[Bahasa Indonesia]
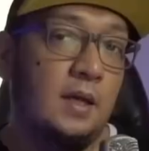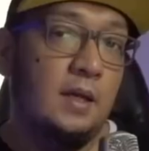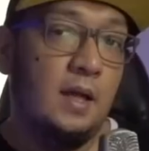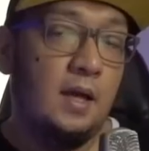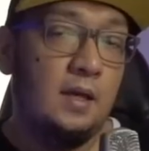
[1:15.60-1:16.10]

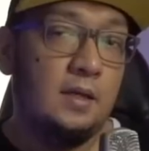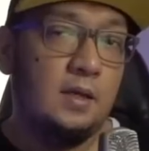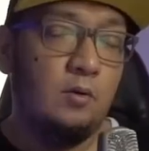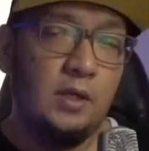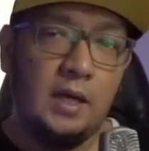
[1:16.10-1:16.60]
Nah,
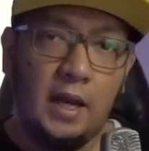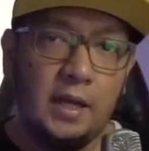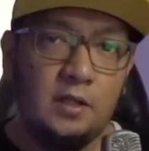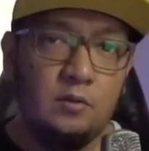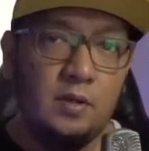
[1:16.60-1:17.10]
keunikan
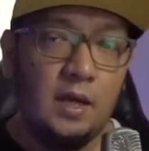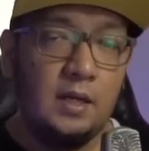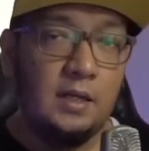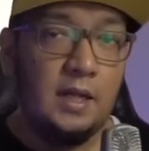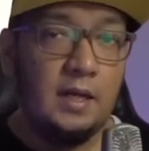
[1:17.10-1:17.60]
lainnya juga
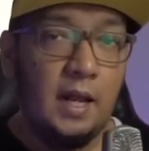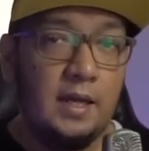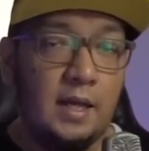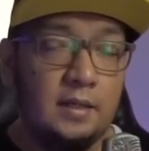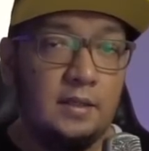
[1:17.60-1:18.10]
adalah dari
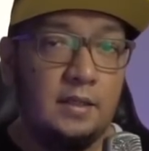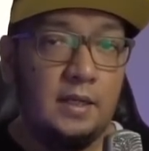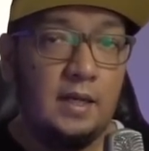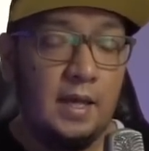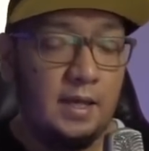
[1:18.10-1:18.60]
layarnya.
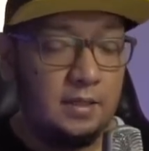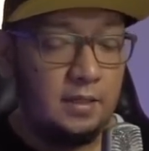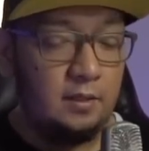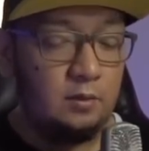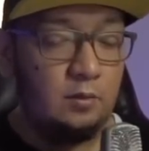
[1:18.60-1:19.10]
Dari
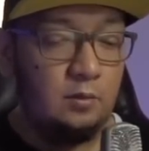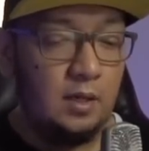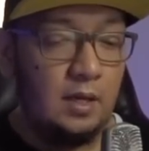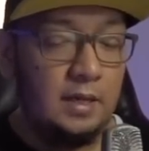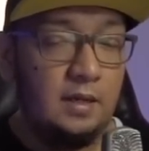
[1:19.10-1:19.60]
layarnya itu
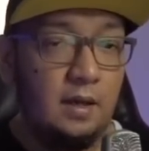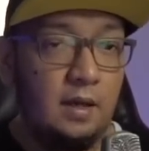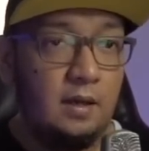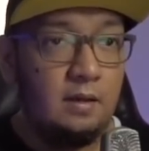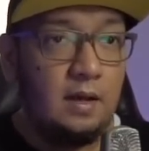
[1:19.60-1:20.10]
uh,
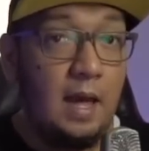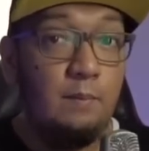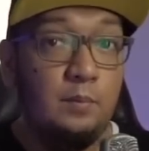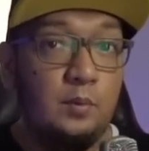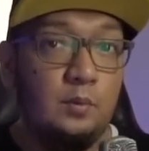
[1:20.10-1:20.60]
ada
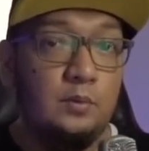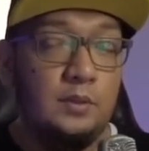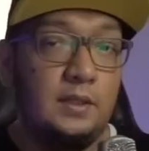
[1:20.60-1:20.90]
lampu.